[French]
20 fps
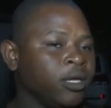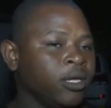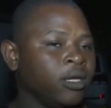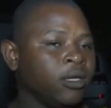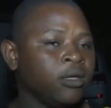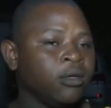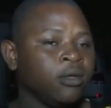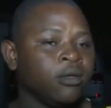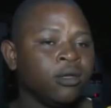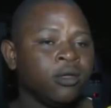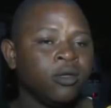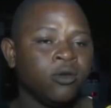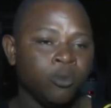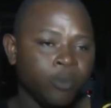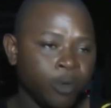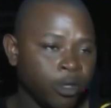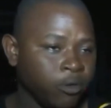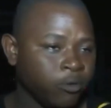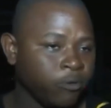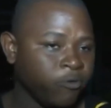et
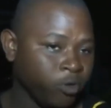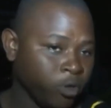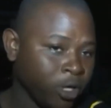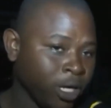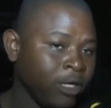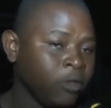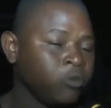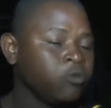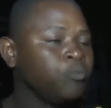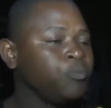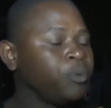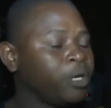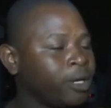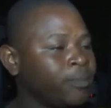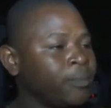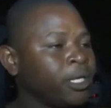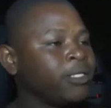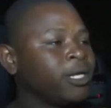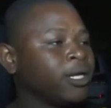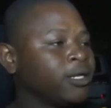le bénévolat nous
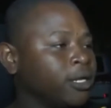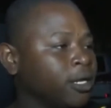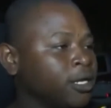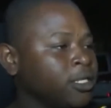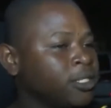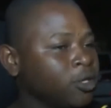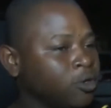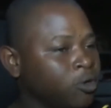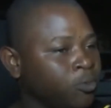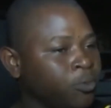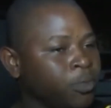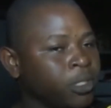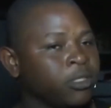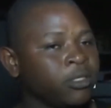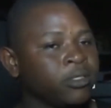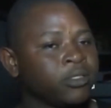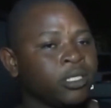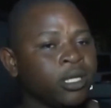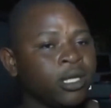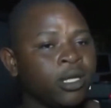permet d'acquérir ces
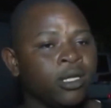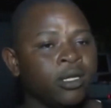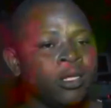compétences.